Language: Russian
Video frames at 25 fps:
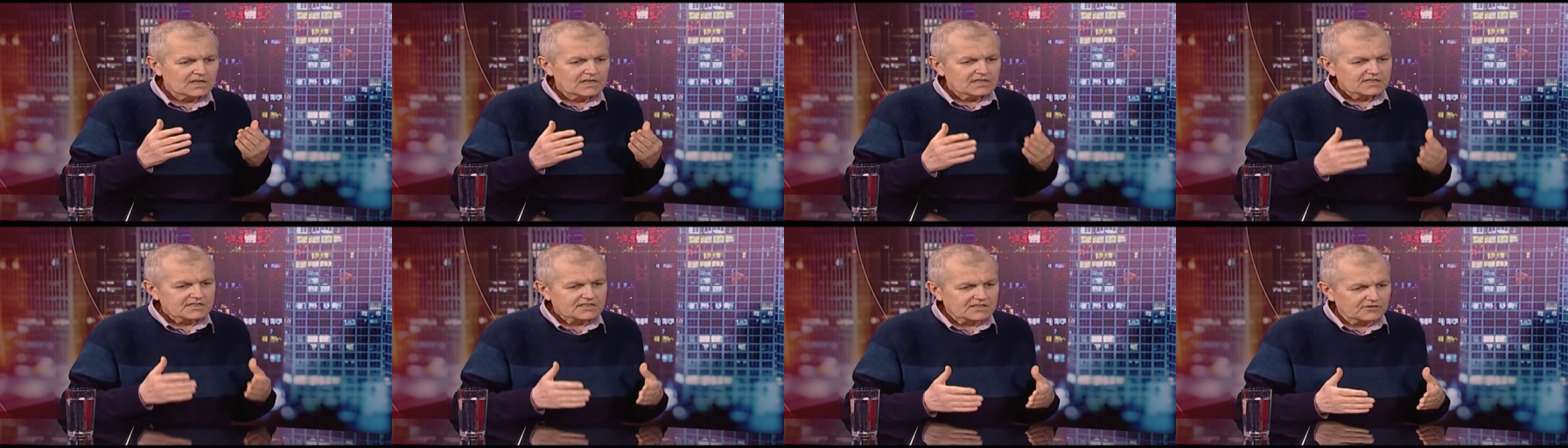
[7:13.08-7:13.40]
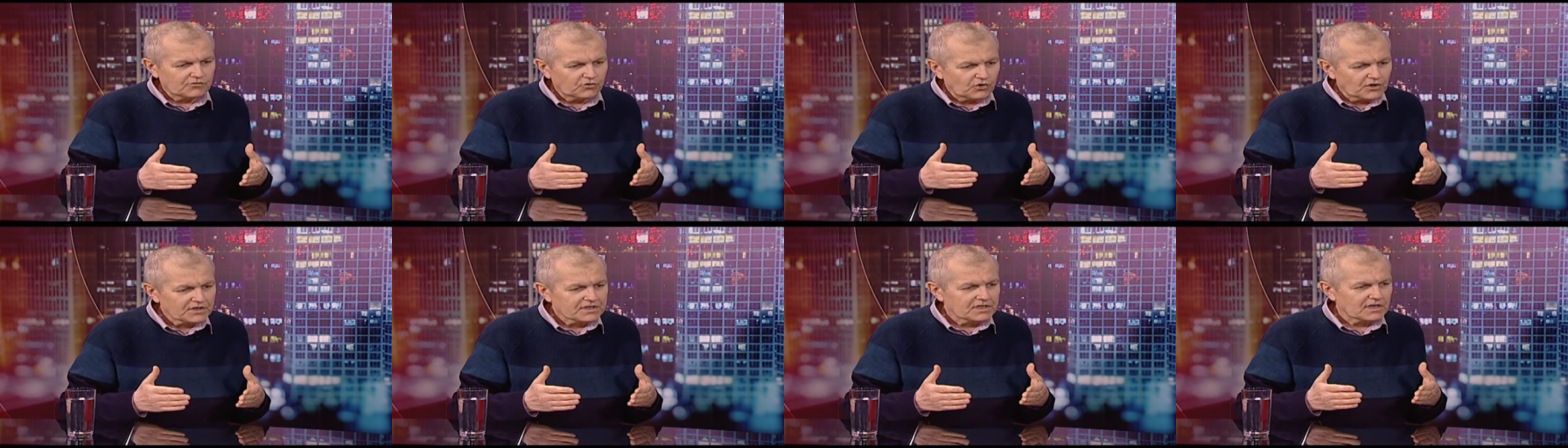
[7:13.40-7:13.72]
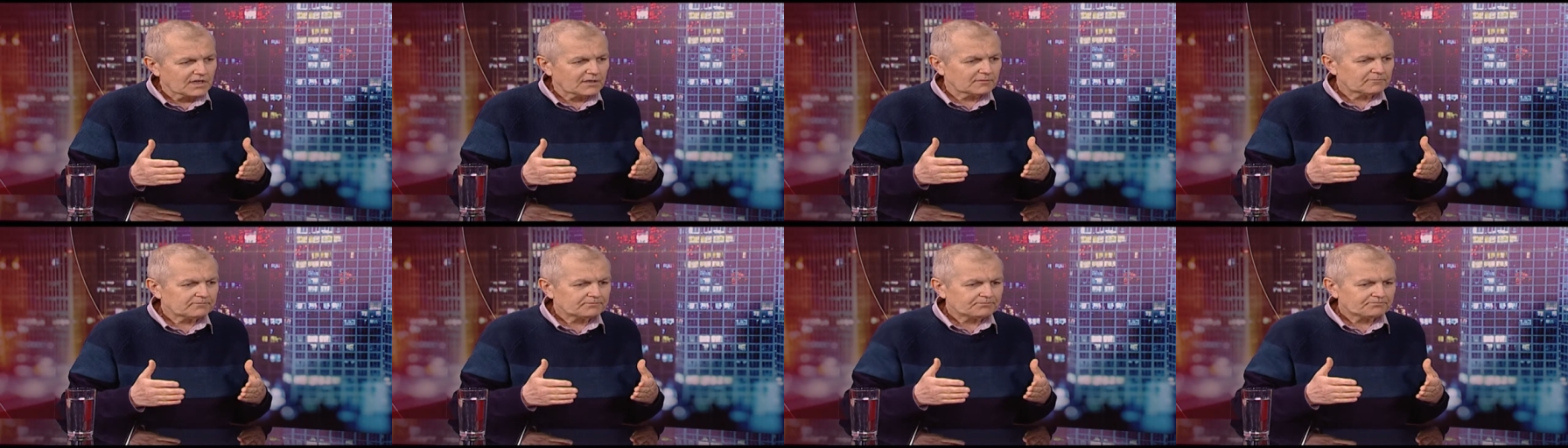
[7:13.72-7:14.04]

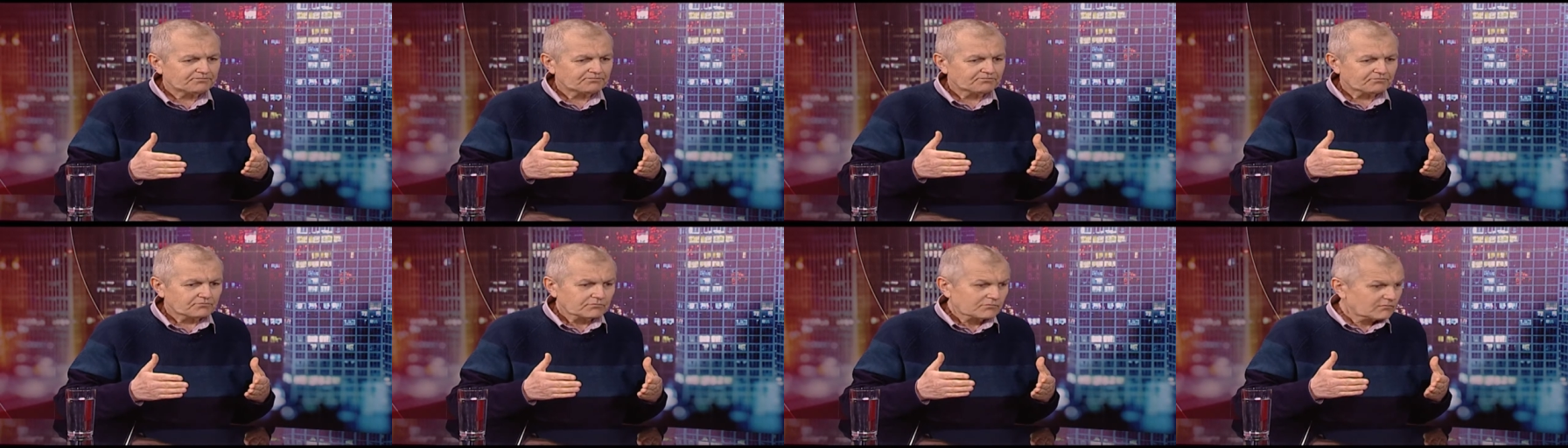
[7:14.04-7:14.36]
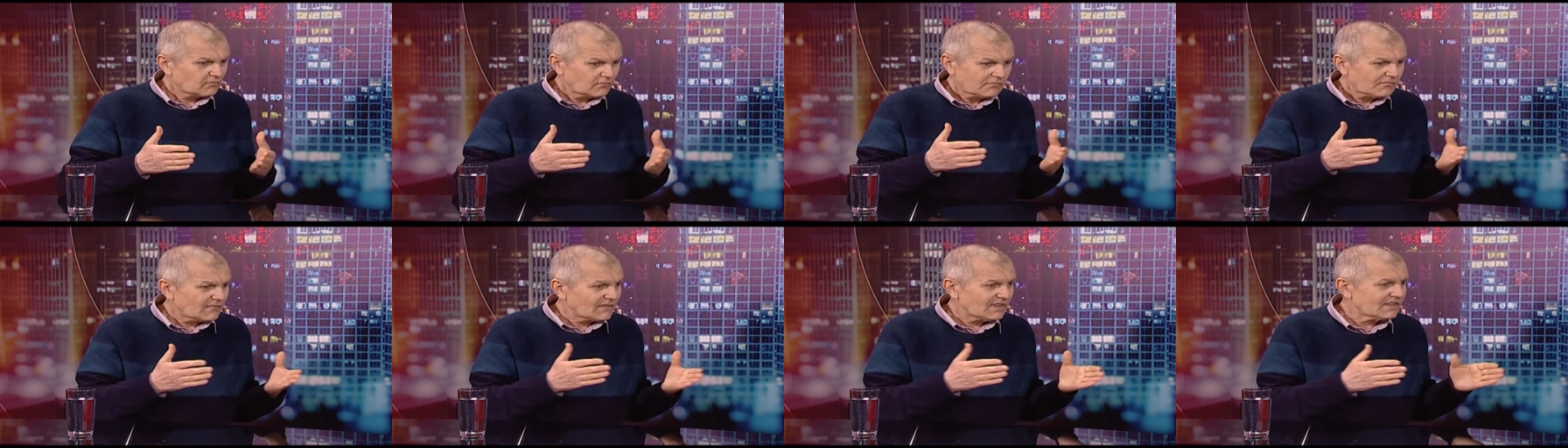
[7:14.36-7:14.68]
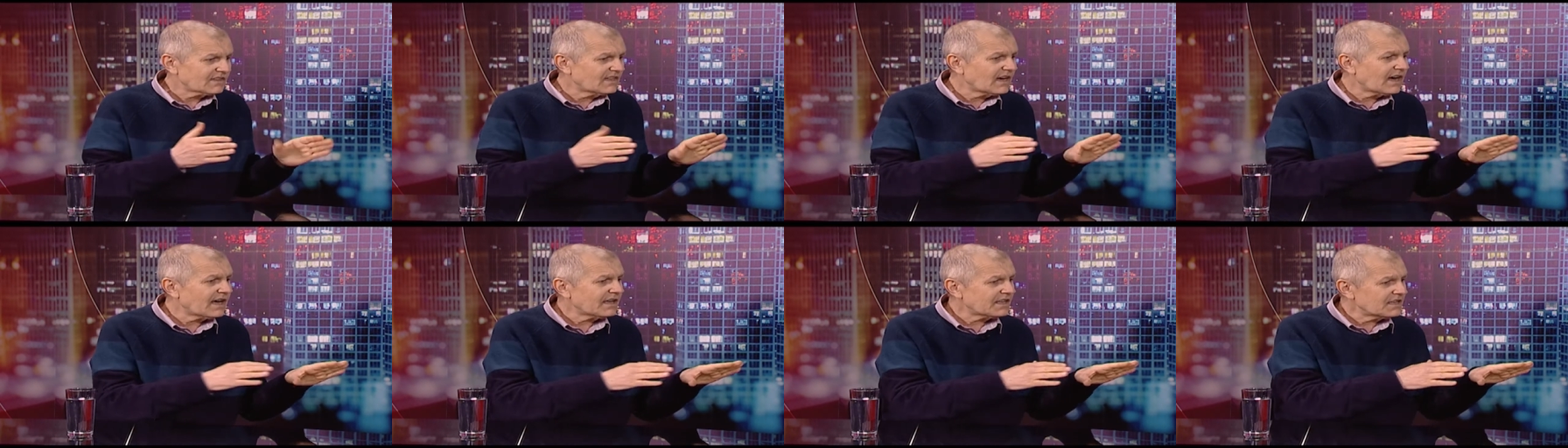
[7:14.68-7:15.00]
Сегодня,
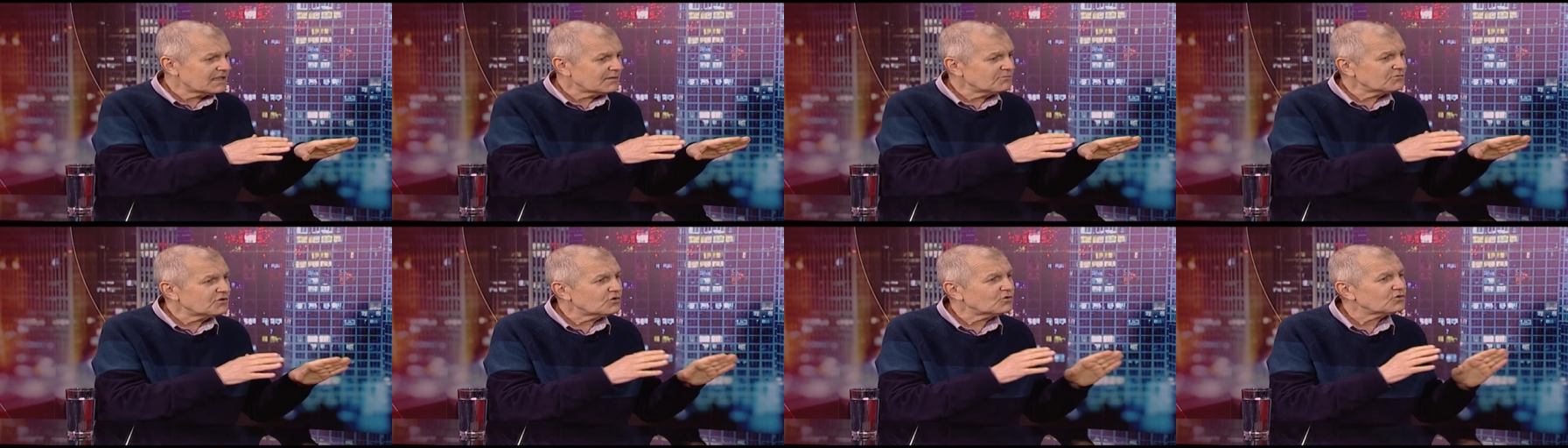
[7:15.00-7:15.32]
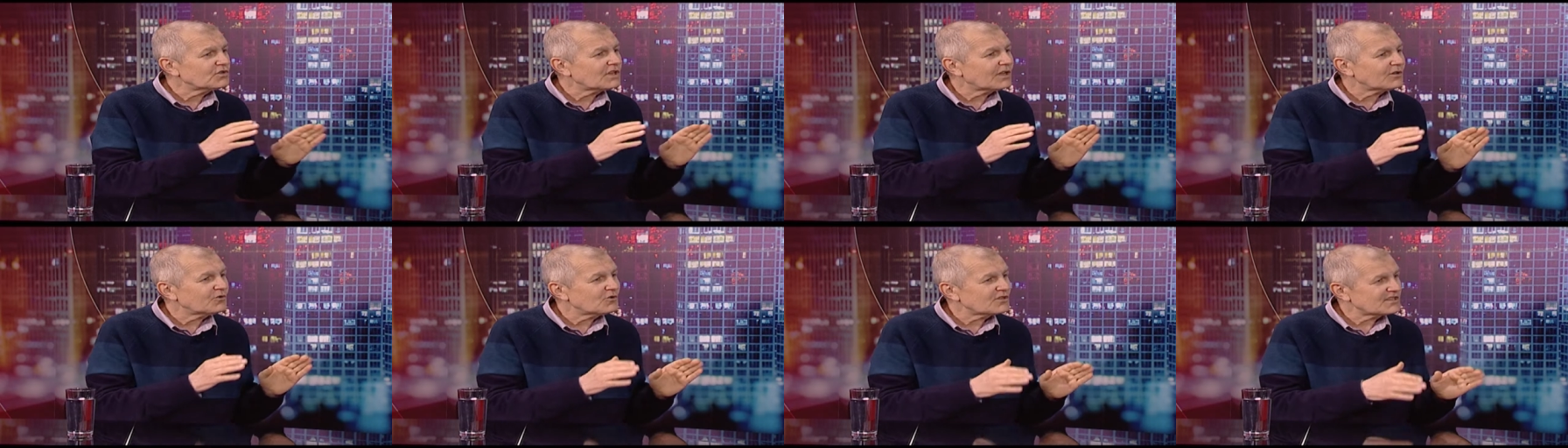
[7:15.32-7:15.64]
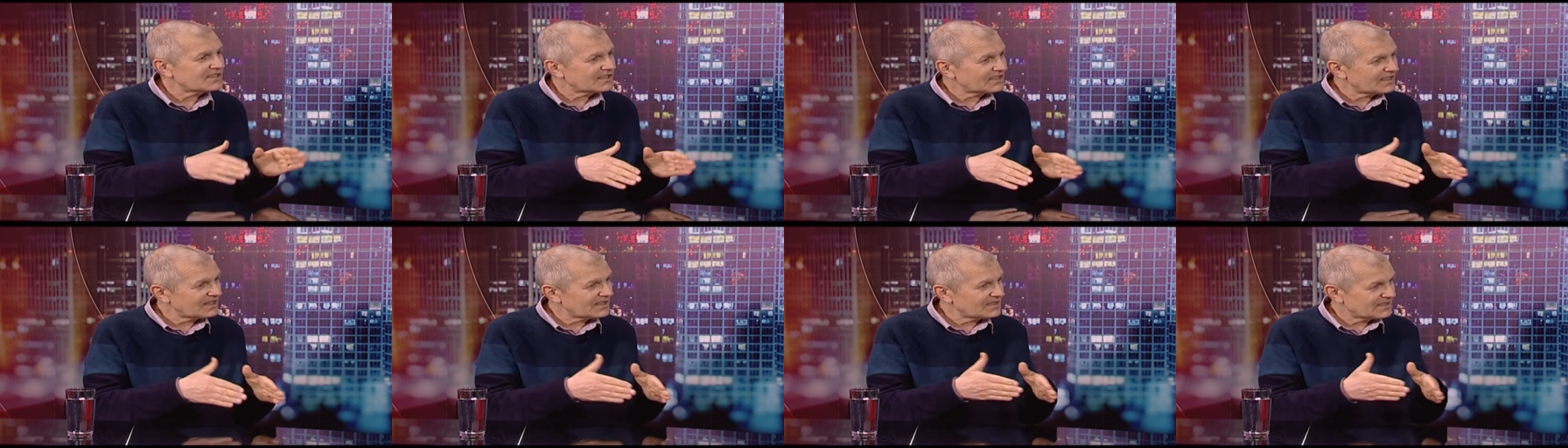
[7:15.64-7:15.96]
да, им не
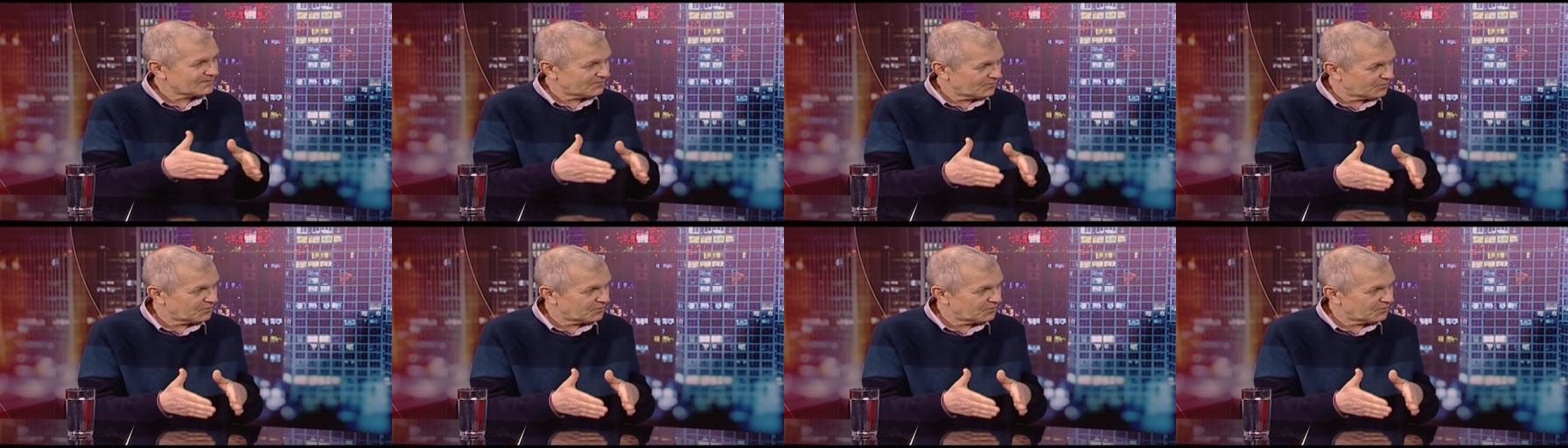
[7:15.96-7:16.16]
удалось это